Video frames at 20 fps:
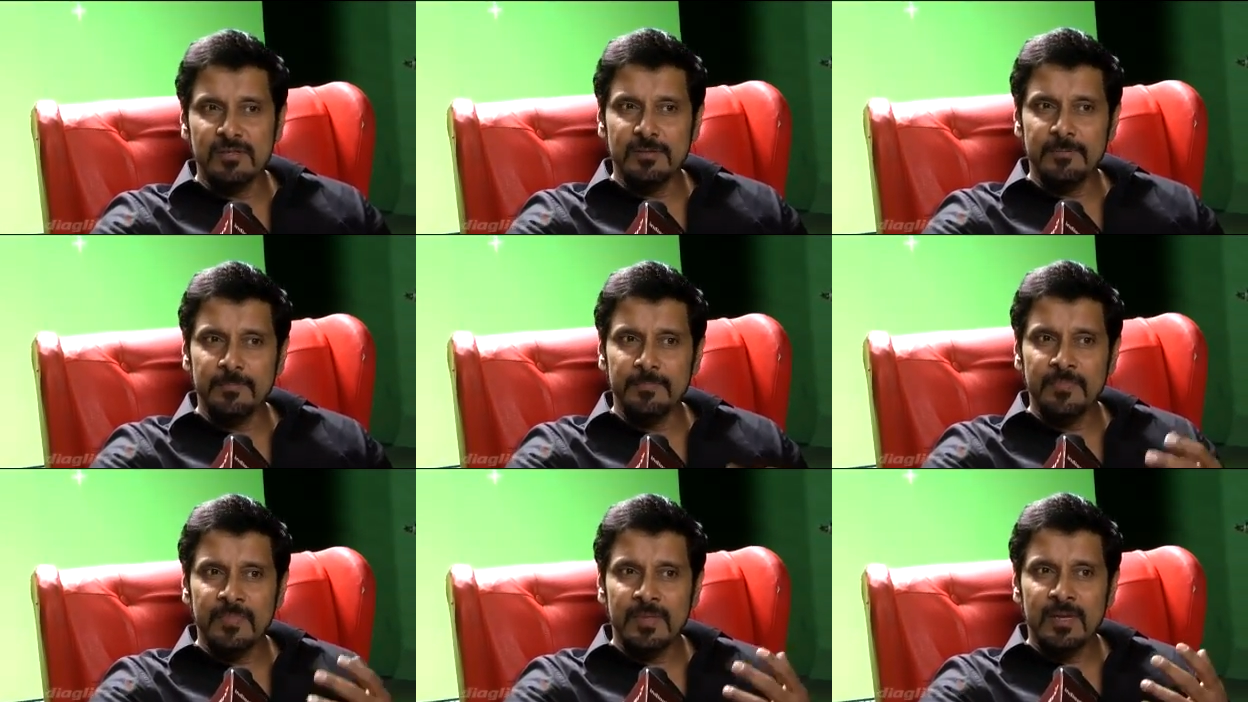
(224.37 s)

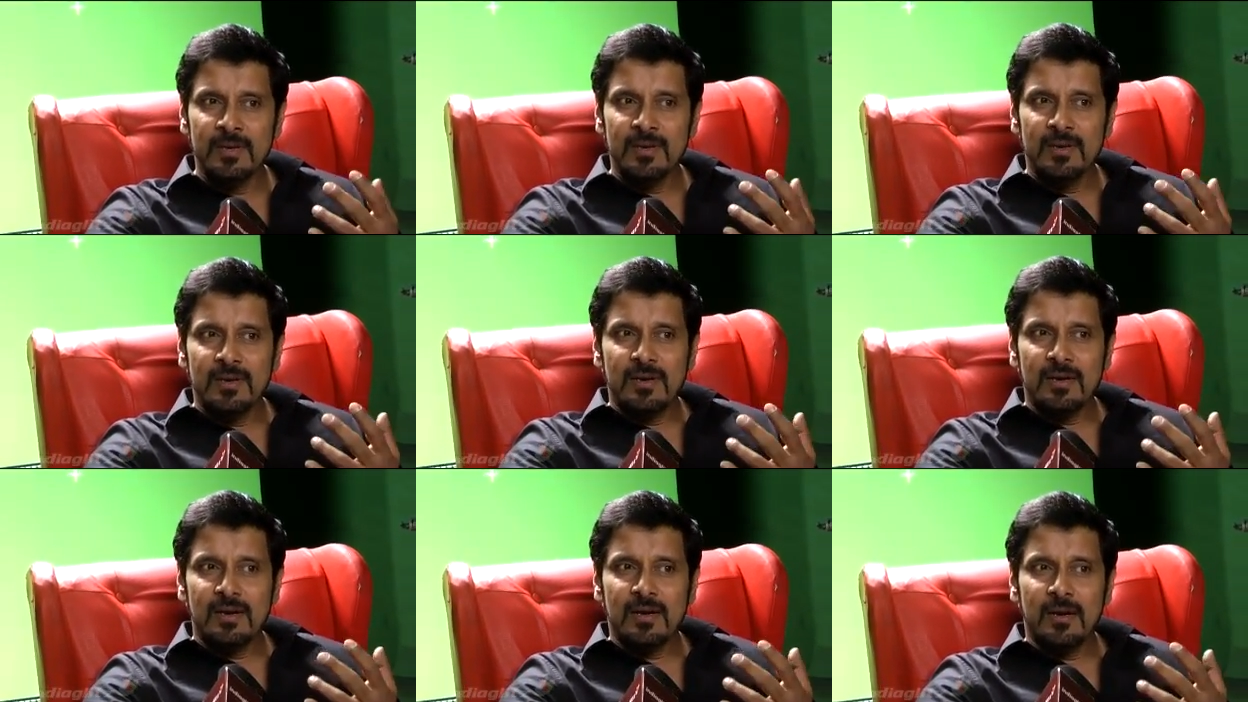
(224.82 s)
வந்து
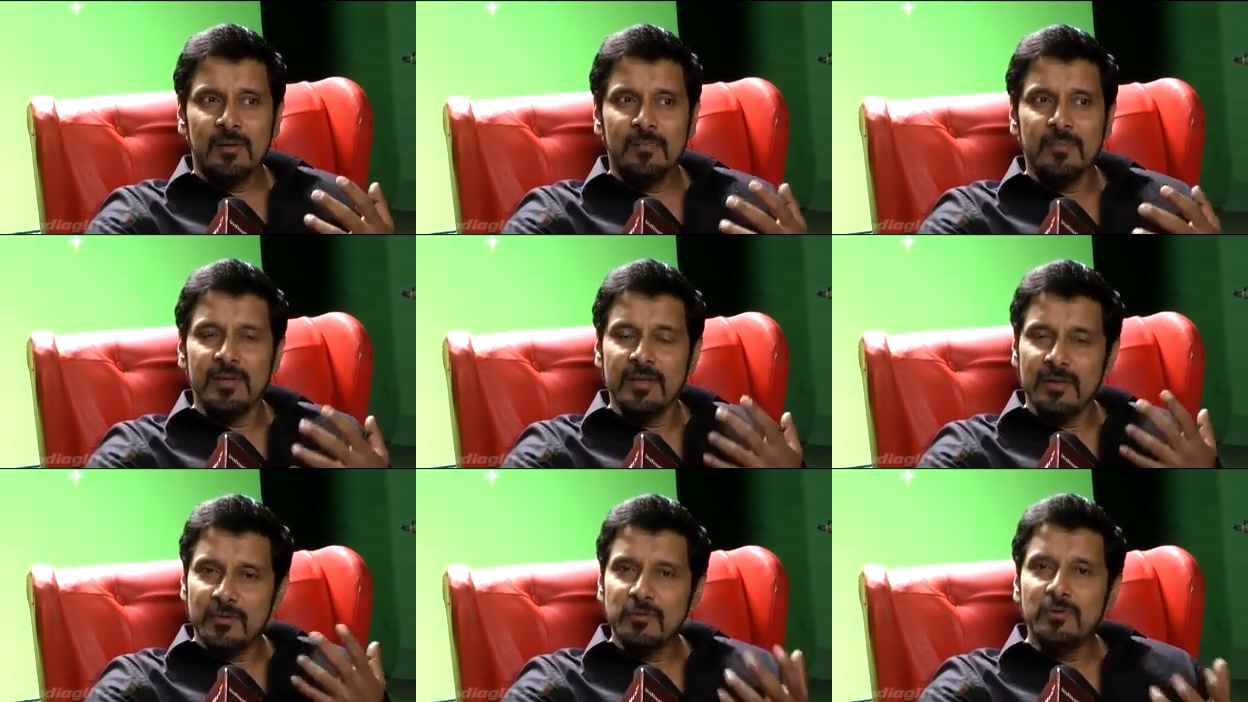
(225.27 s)

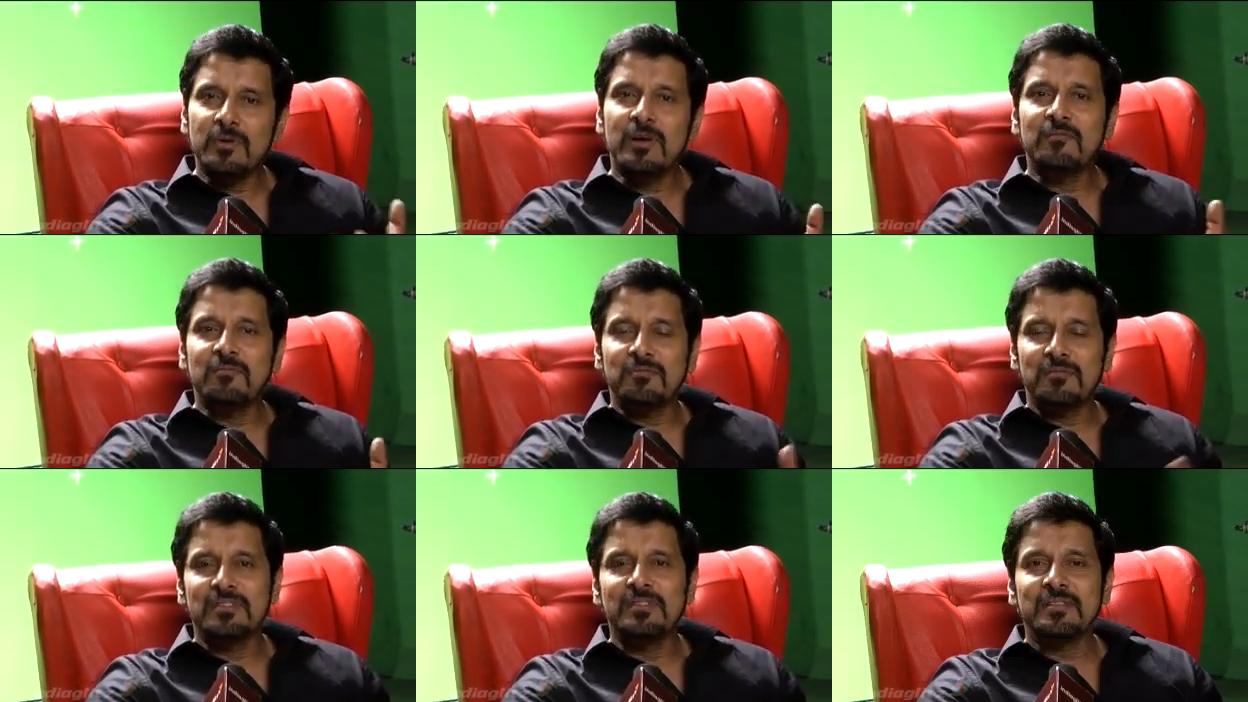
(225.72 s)
அப்படி
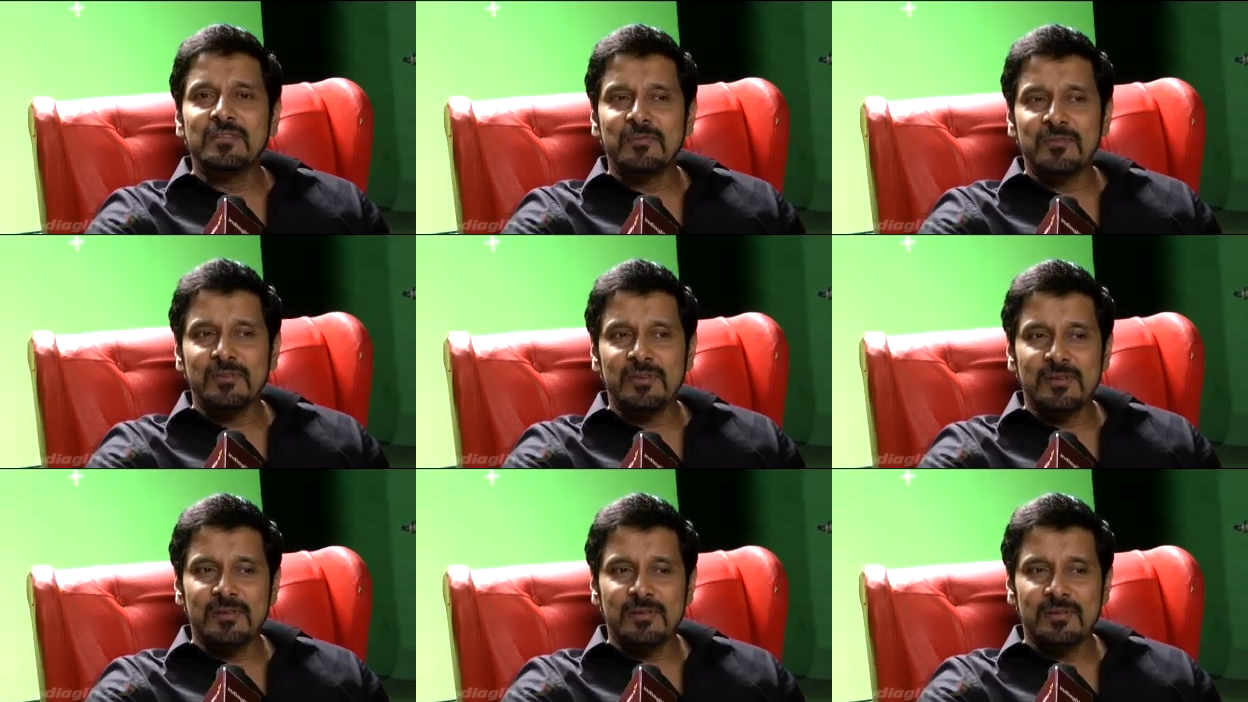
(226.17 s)
இருந்தும் அவர் வந்து
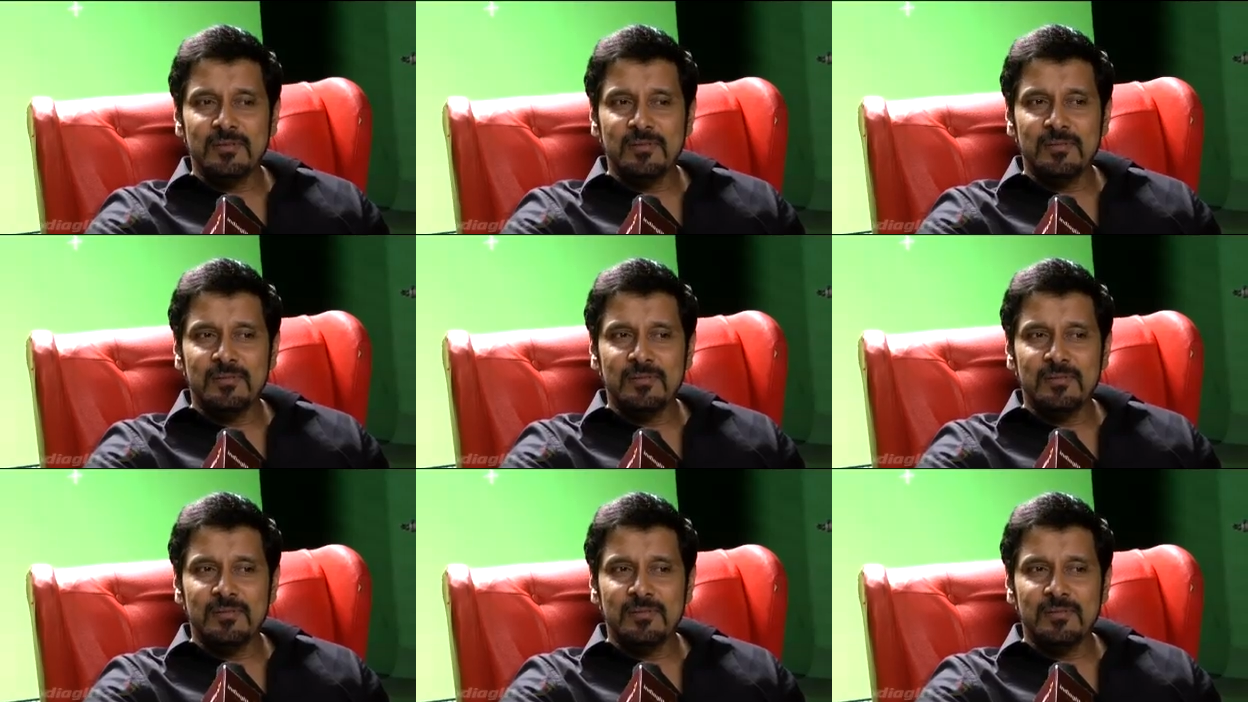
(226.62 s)
ஒரு